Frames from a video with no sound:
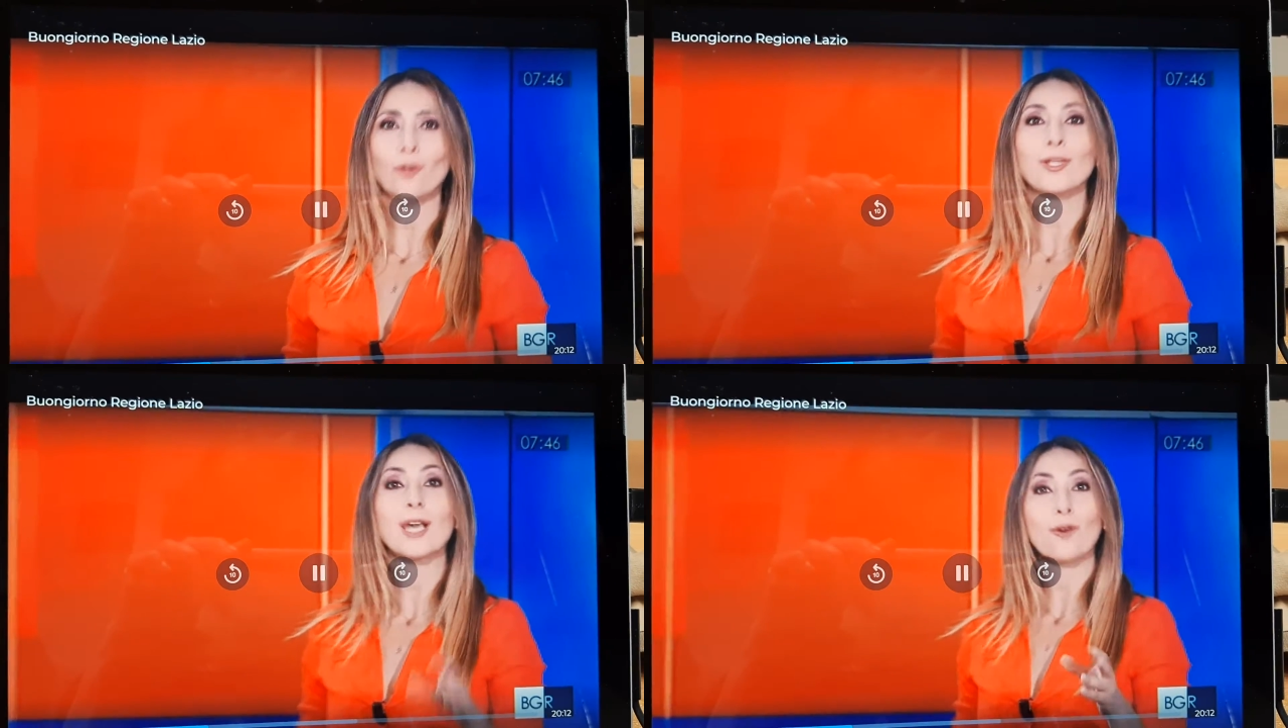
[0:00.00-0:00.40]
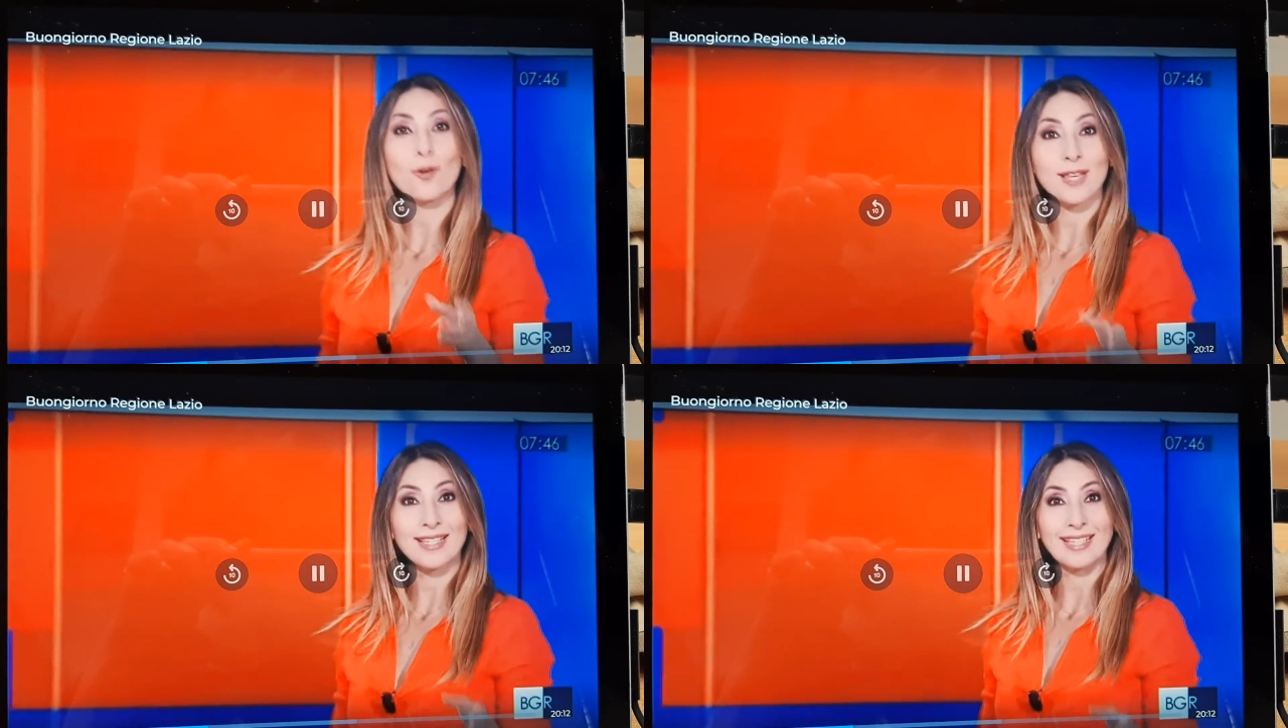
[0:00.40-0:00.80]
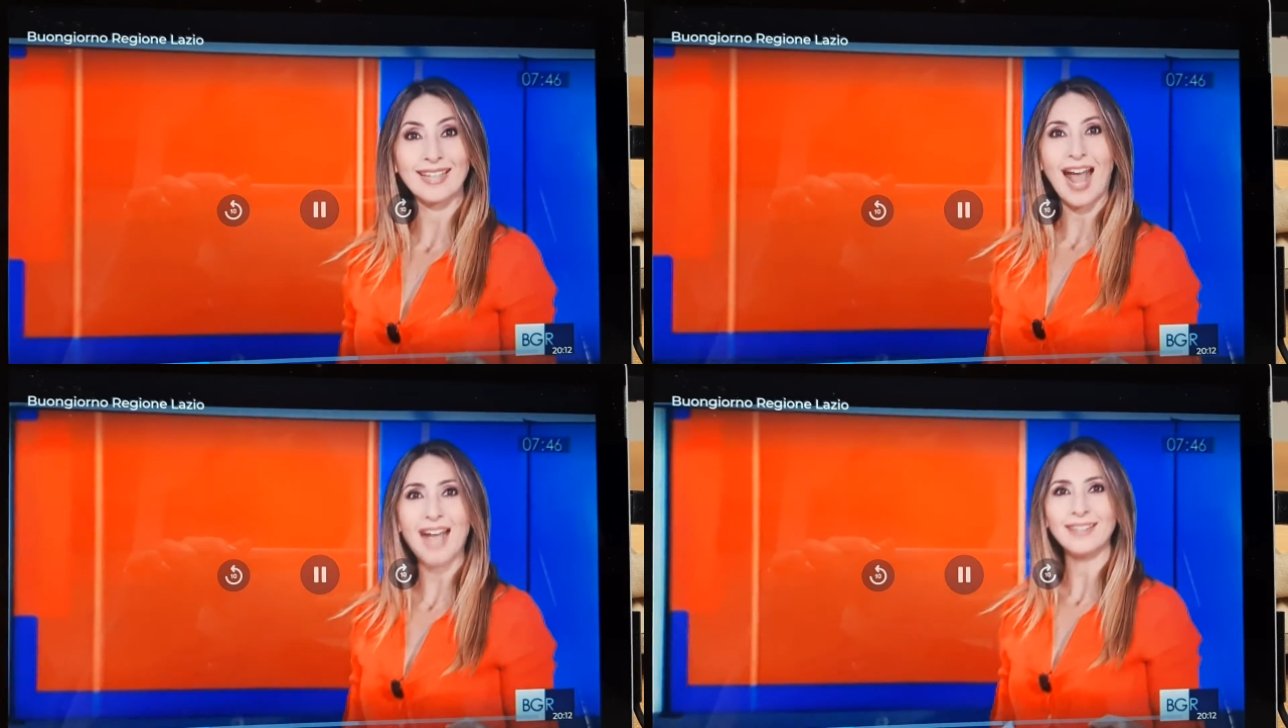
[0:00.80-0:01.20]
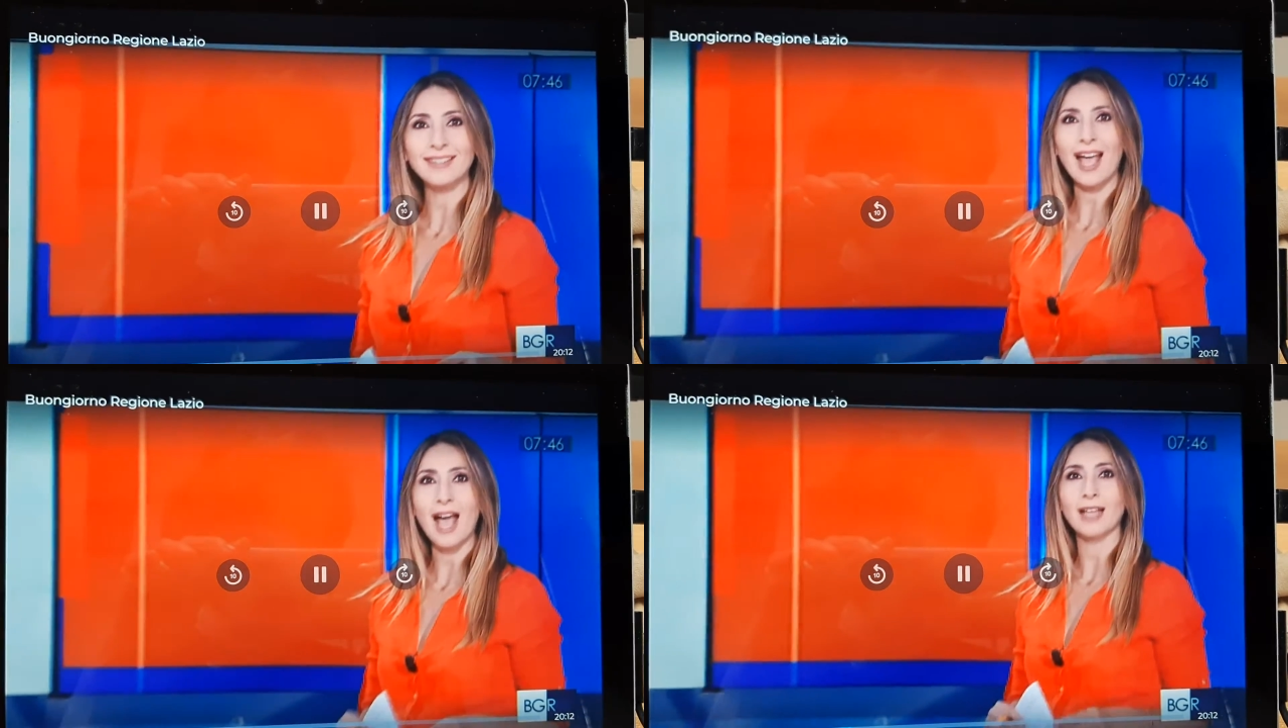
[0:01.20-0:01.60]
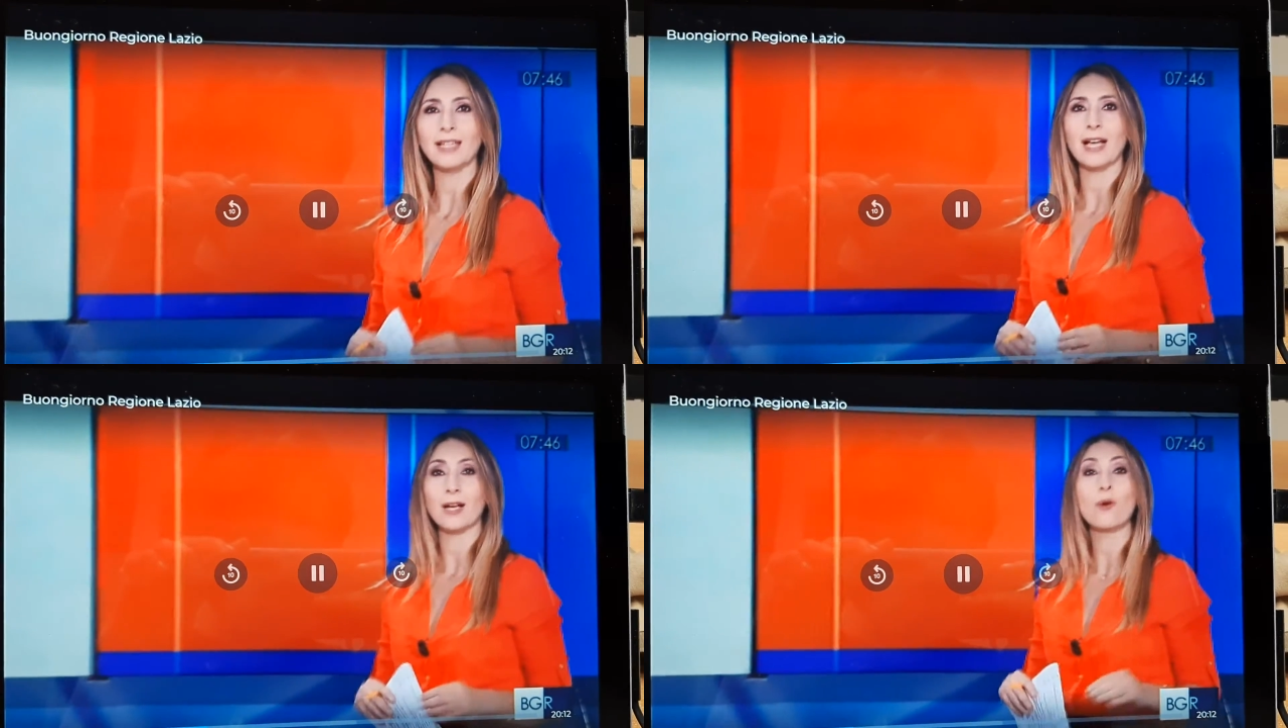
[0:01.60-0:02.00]
Di che cosa si tratta,
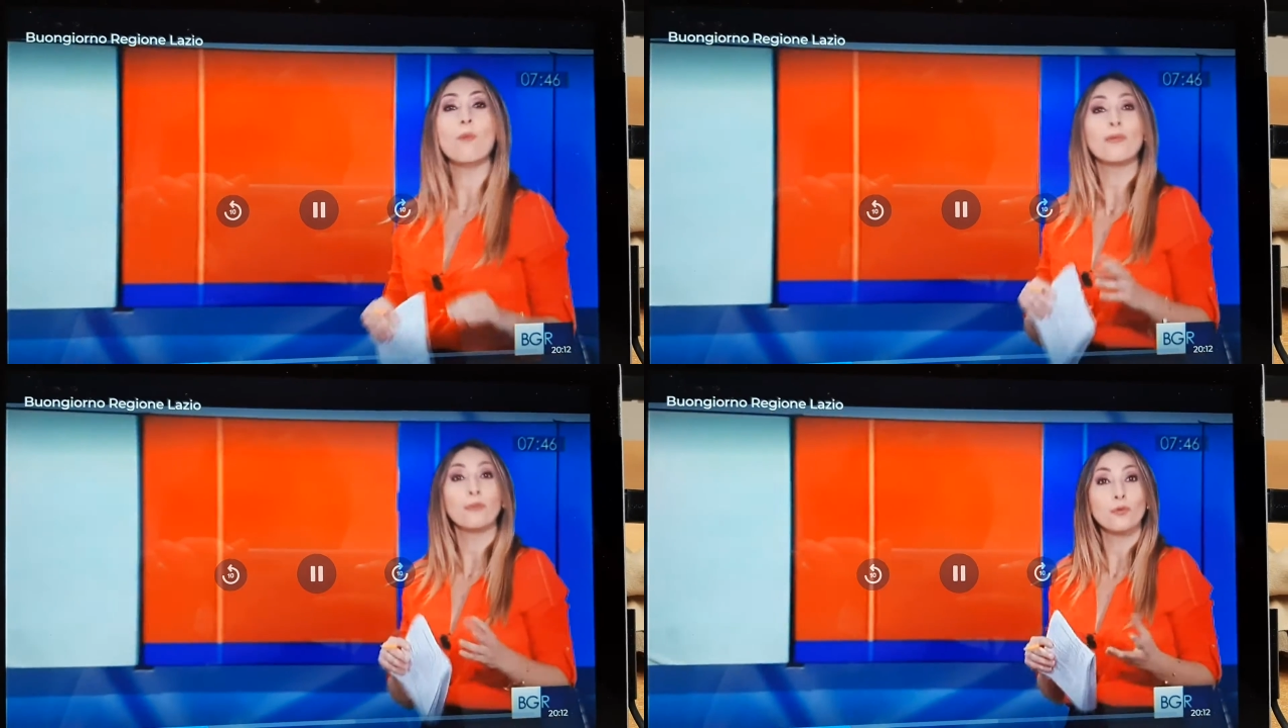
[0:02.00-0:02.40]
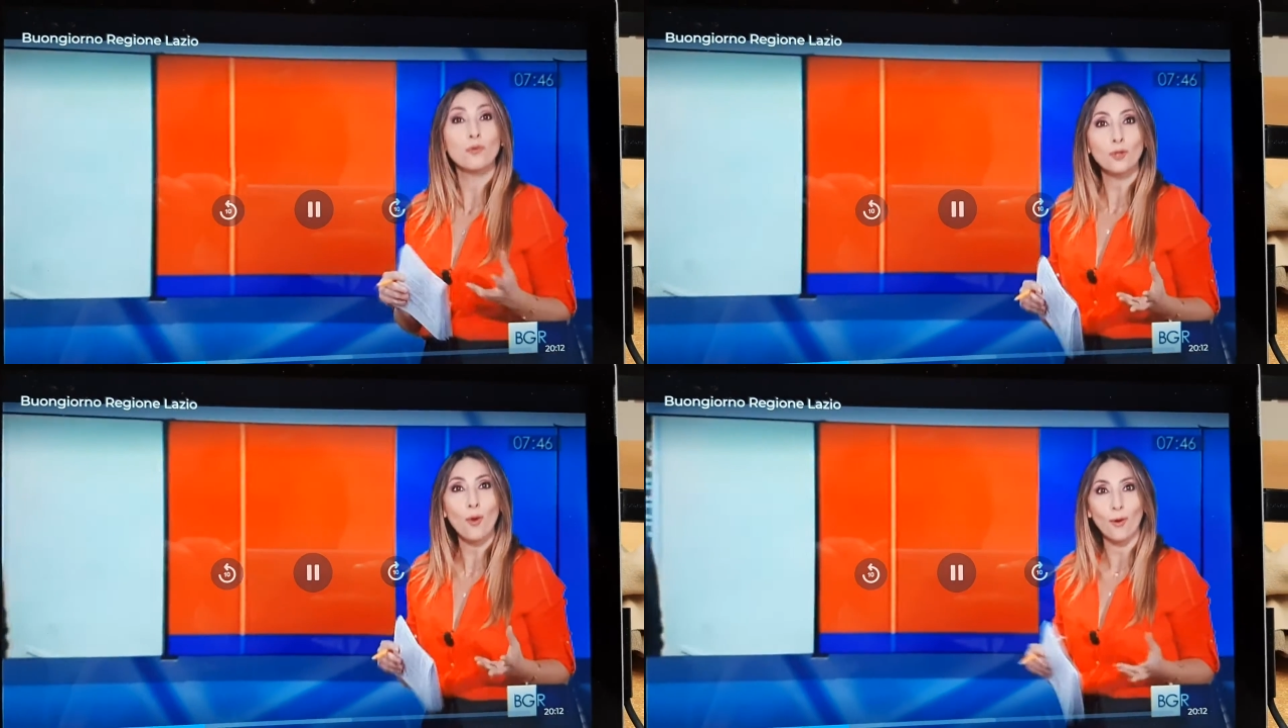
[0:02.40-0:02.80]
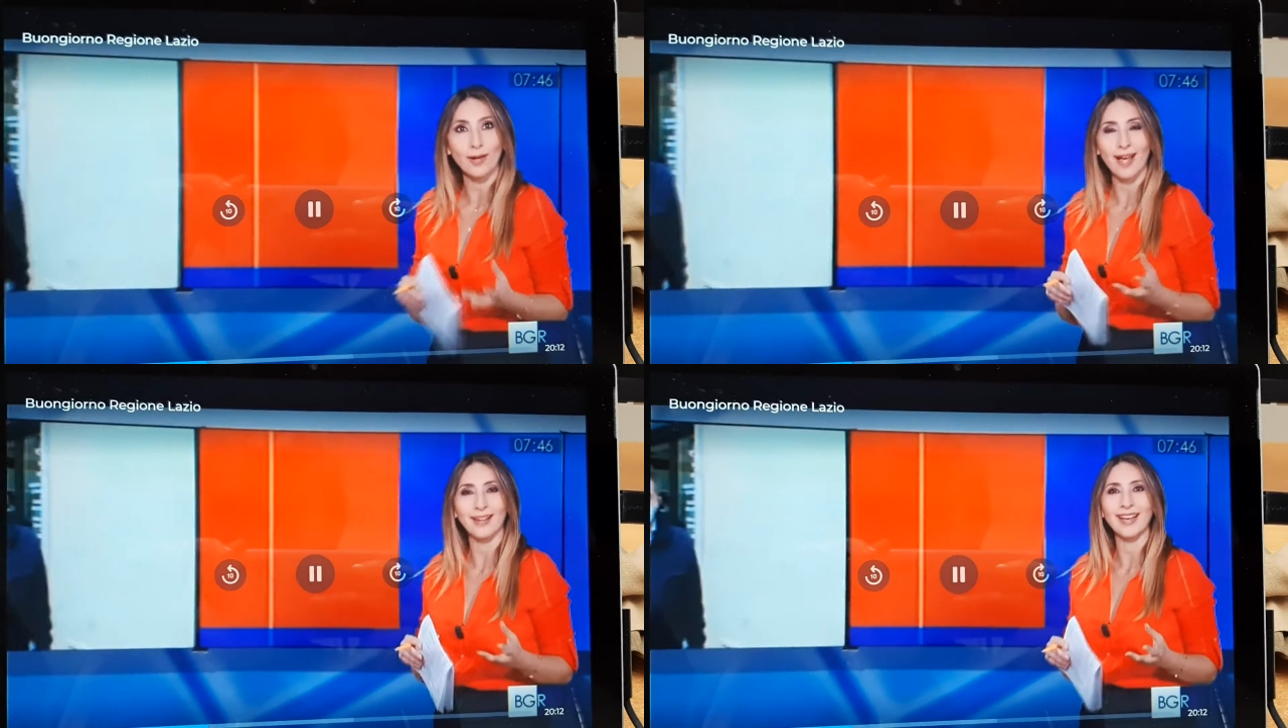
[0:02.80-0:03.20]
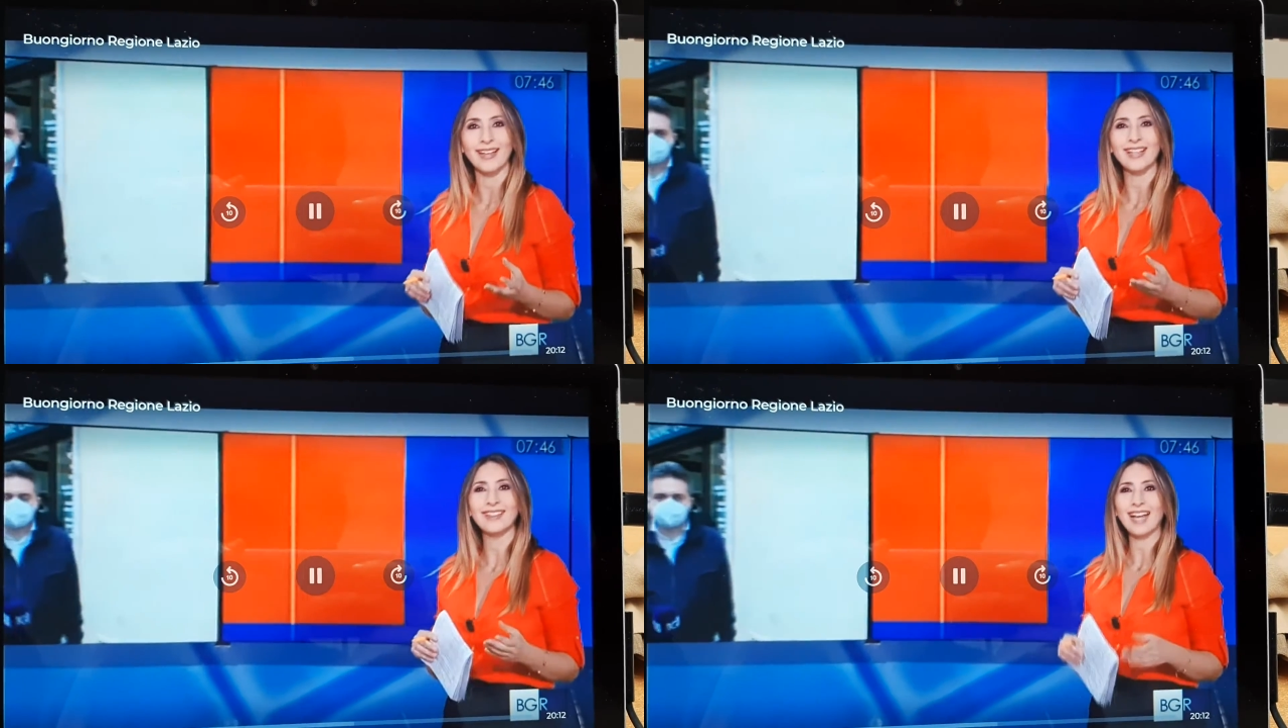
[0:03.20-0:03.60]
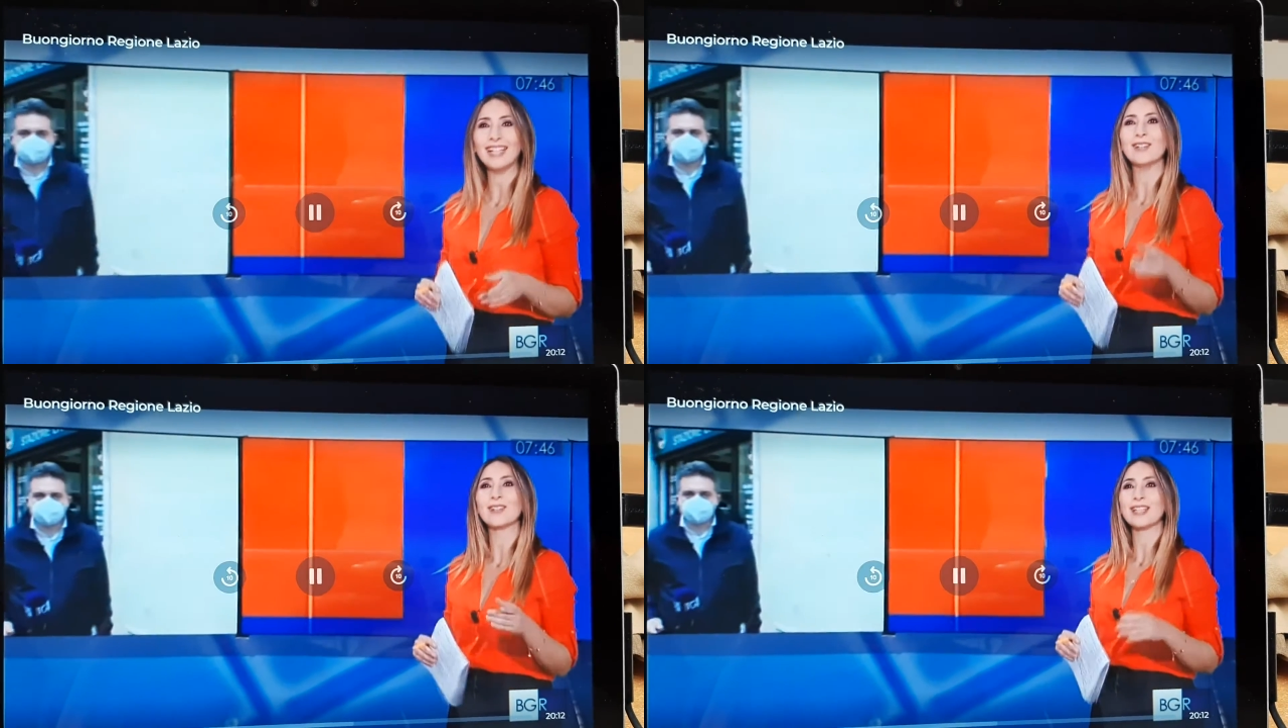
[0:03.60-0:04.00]
da come funziona nei dettagli lo